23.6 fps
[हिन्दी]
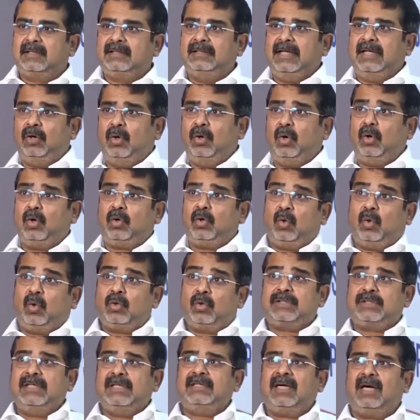जितने लोग
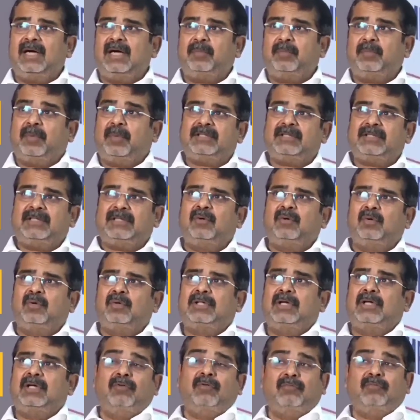कोचिंग जाकर परेशान
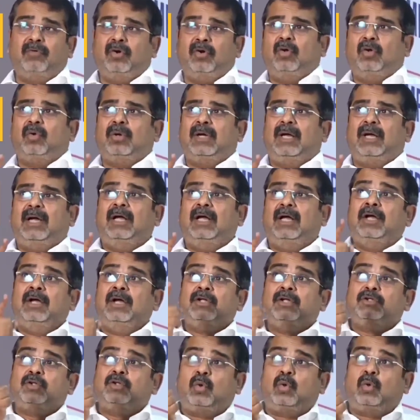होते हैं वो वो लोग हैं
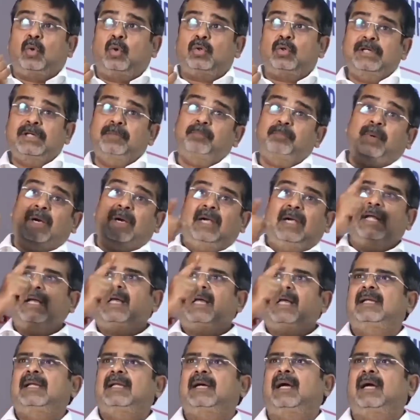जो कोचिंग
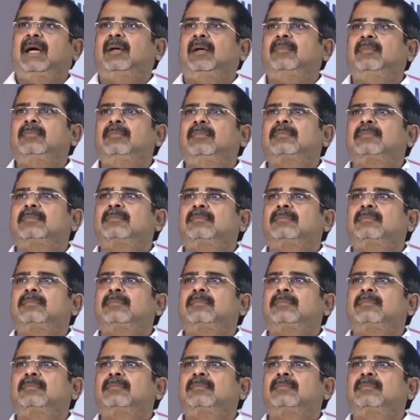पढ़ने के लिए गए